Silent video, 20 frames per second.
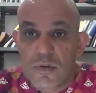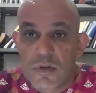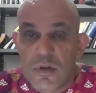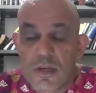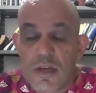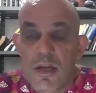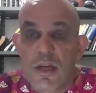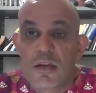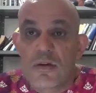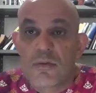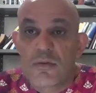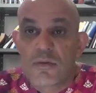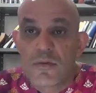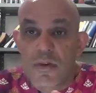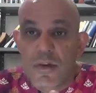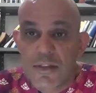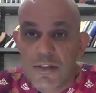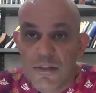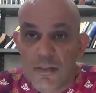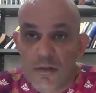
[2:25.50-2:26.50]
queiram
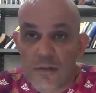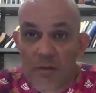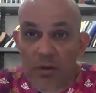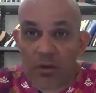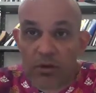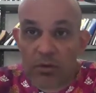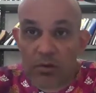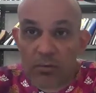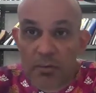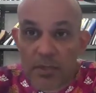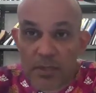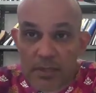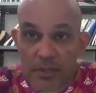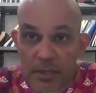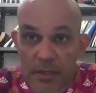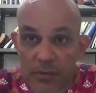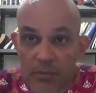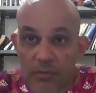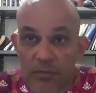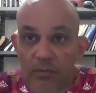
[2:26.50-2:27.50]
fazer uma
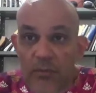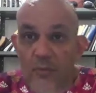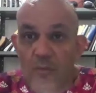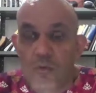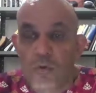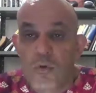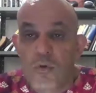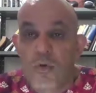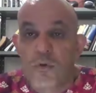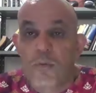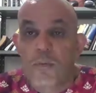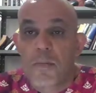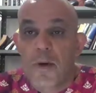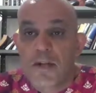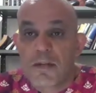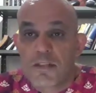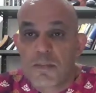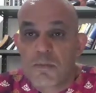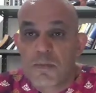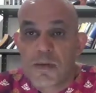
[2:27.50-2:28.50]
comissão com
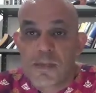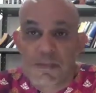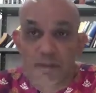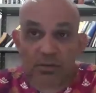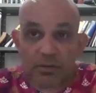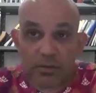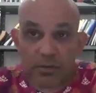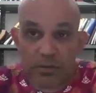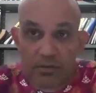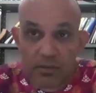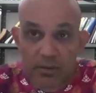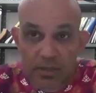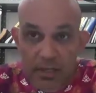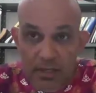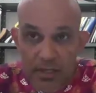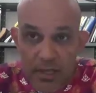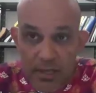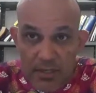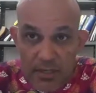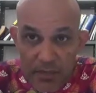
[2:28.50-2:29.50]
participação da
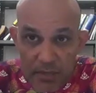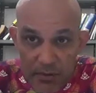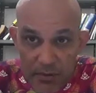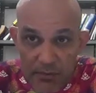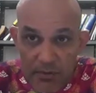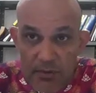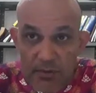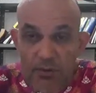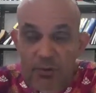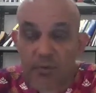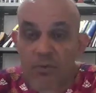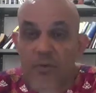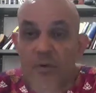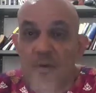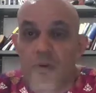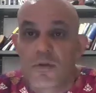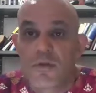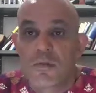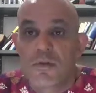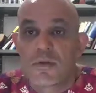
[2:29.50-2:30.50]
sociedade civil e
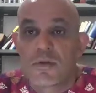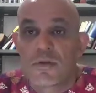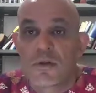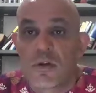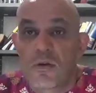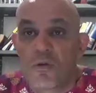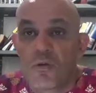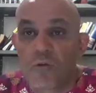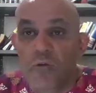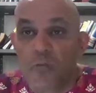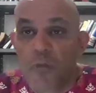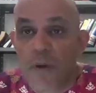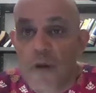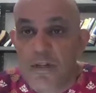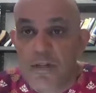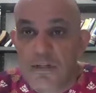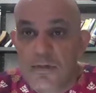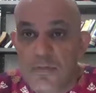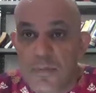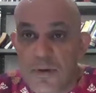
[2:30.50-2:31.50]
uma comissão com
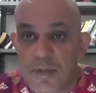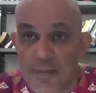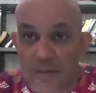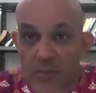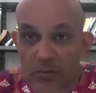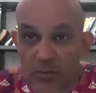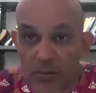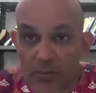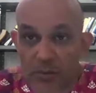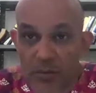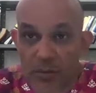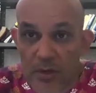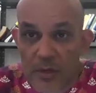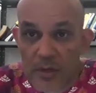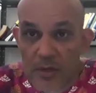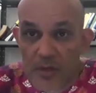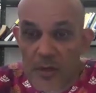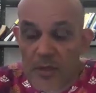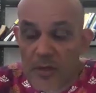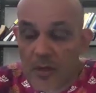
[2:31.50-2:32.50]
participação
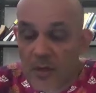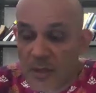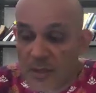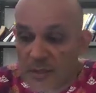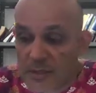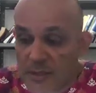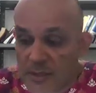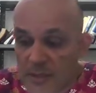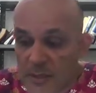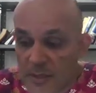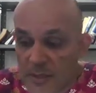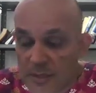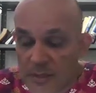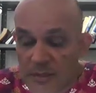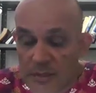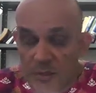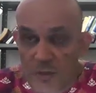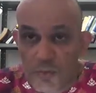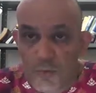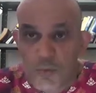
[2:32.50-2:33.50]

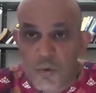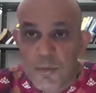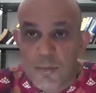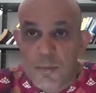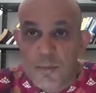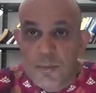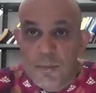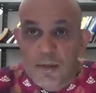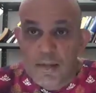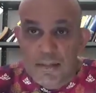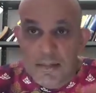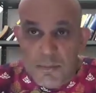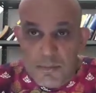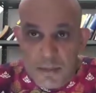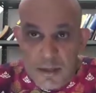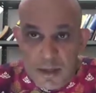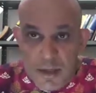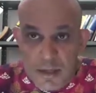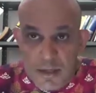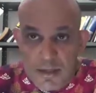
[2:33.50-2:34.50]
assim de forma mais
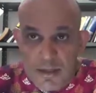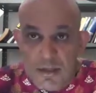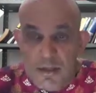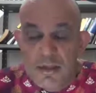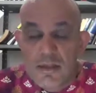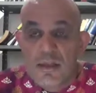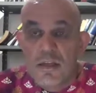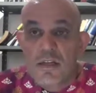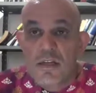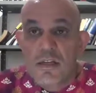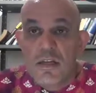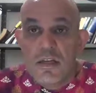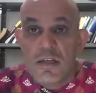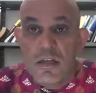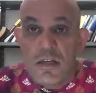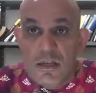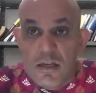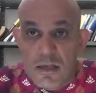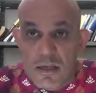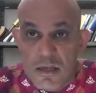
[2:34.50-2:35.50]
aberta
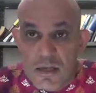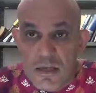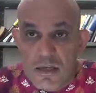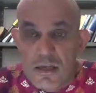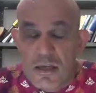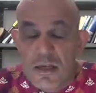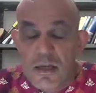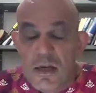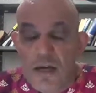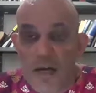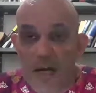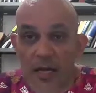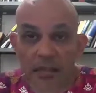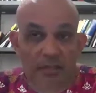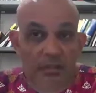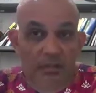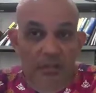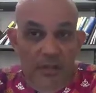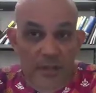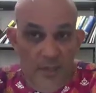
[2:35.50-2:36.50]
e que a
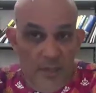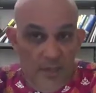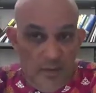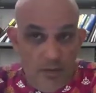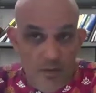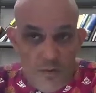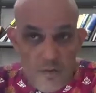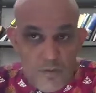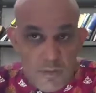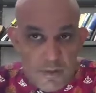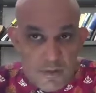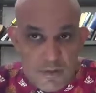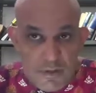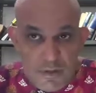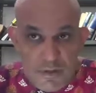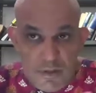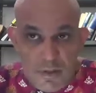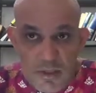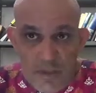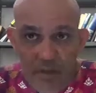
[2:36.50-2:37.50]
sociedade civil possa se
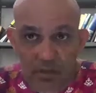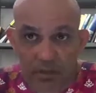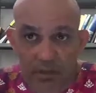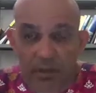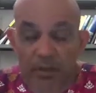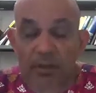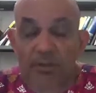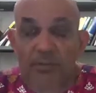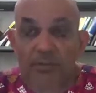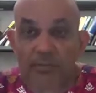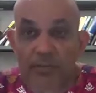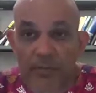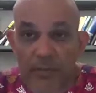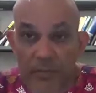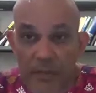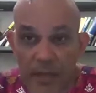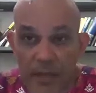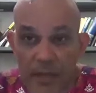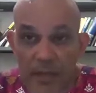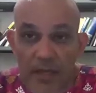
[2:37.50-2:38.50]
inscrever,
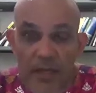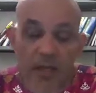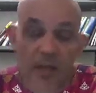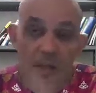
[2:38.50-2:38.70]
tá?